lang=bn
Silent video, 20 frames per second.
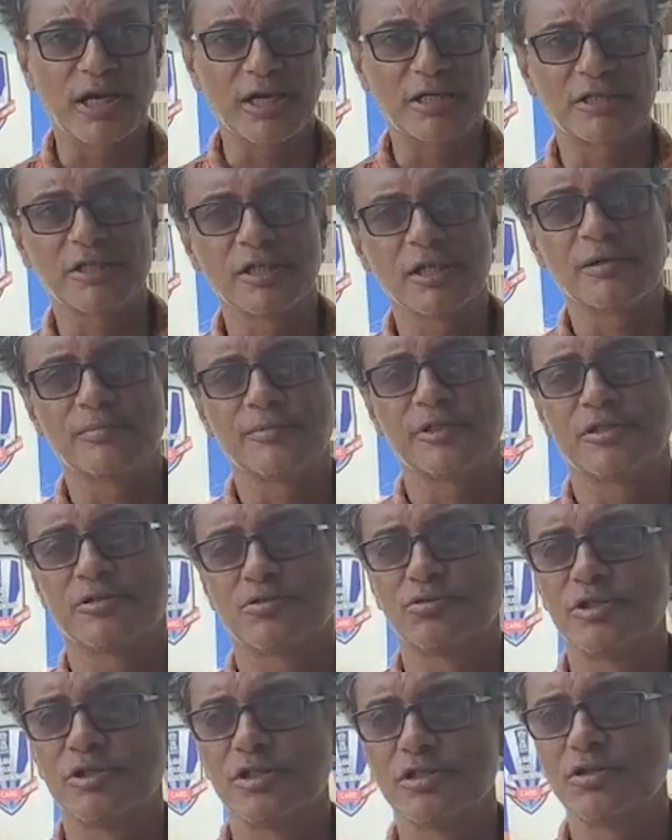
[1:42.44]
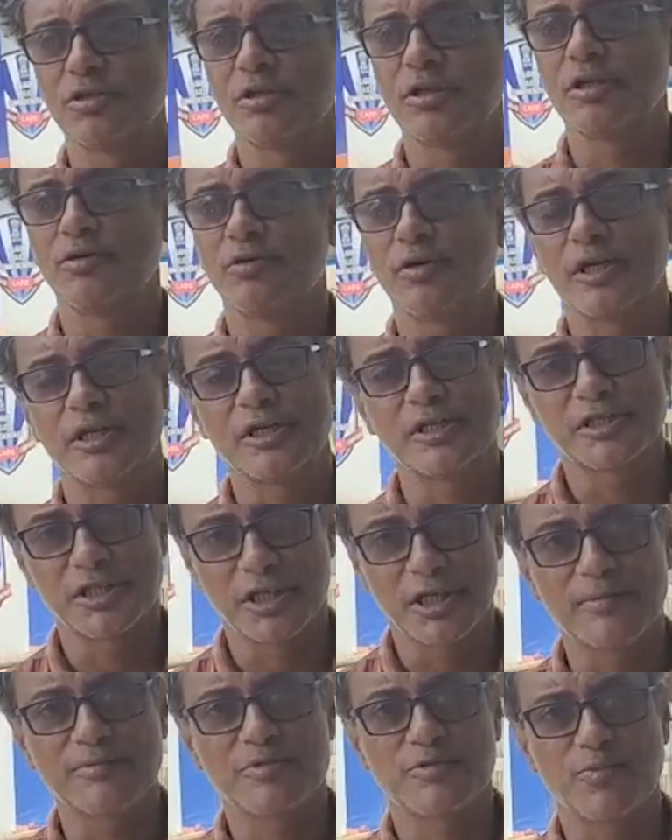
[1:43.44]
লাগছে আমি দুদিন ধরে ওখানেই
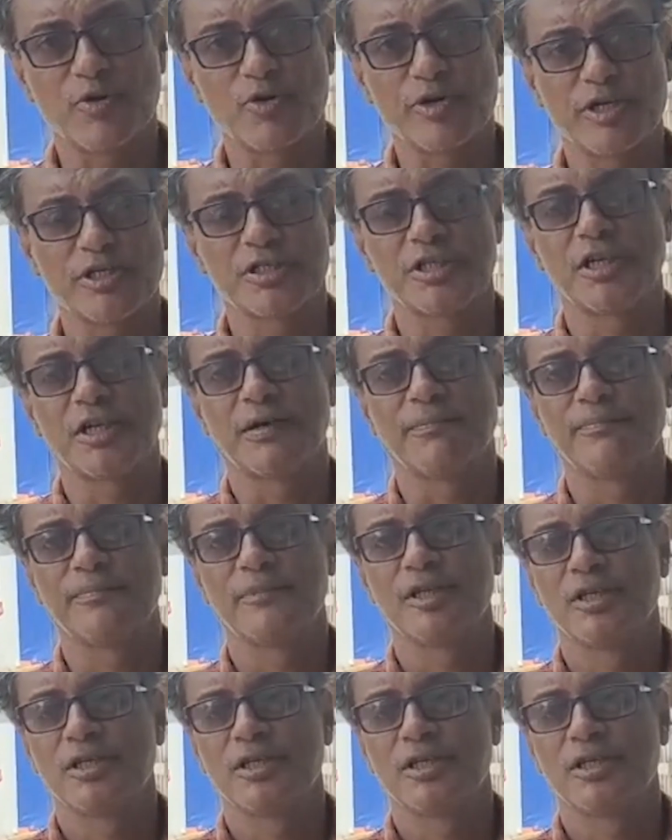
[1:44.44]
ছিলাম স্পটে ছিলাম